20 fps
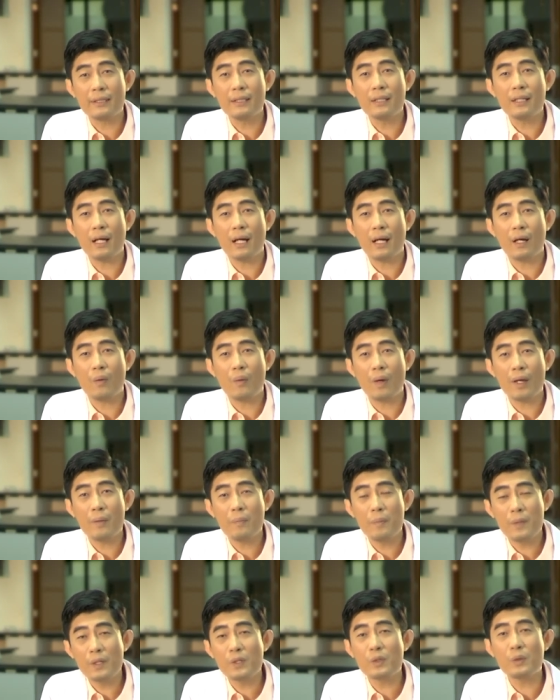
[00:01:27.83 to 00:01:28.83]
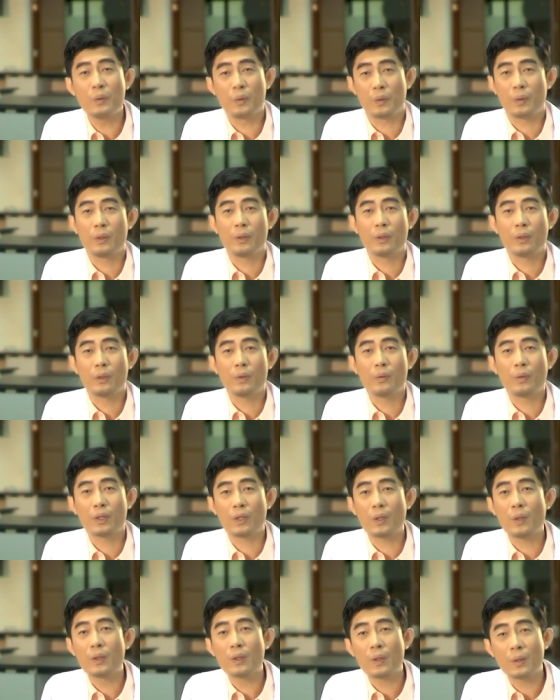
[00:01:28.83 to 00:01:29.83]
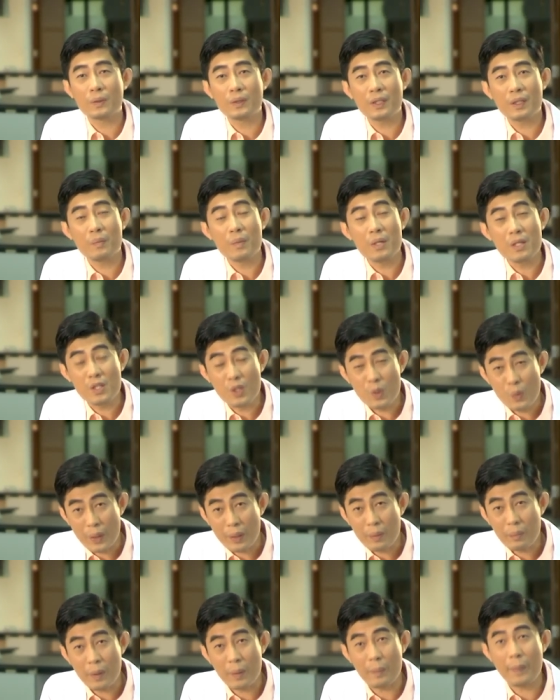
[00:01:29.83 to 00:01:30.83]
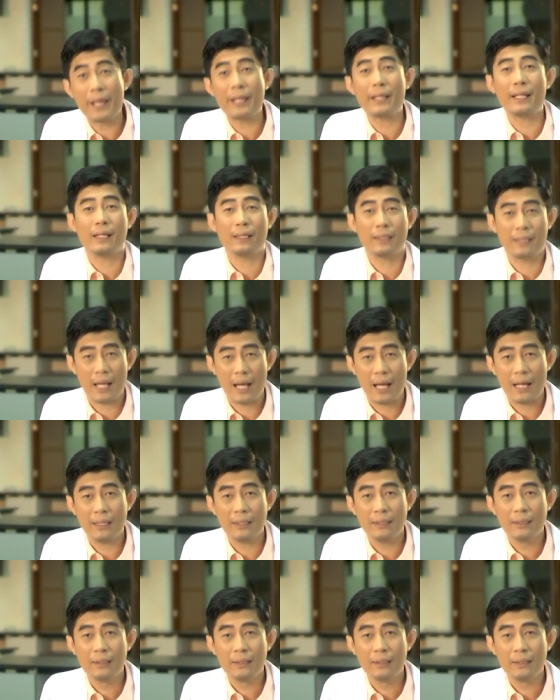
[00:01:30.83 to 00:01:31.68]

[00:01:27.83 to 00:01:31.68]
ซึ่งเอาไว้พิสูจน์ ตัวตนของสิ่งมีชีวิตประเภทต่า